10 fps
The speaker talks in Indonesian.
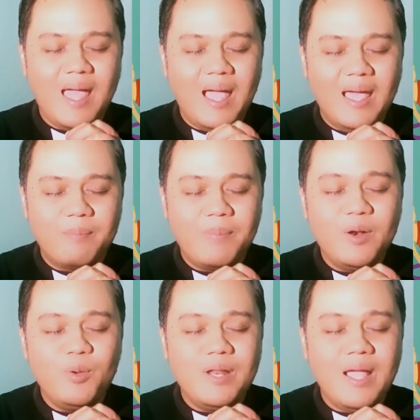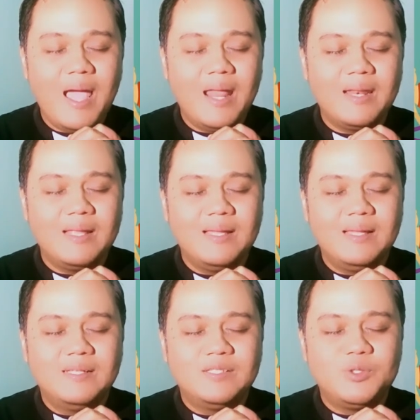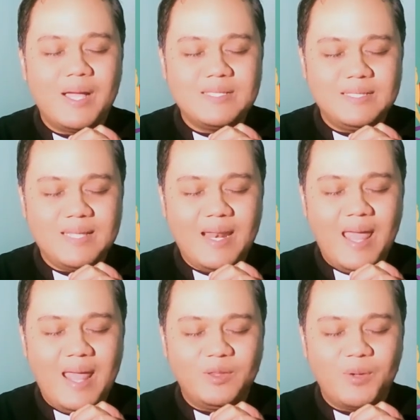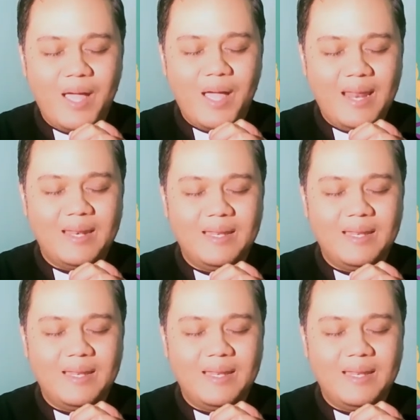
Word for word: agar penuh dengan sukacita dari Tuhan.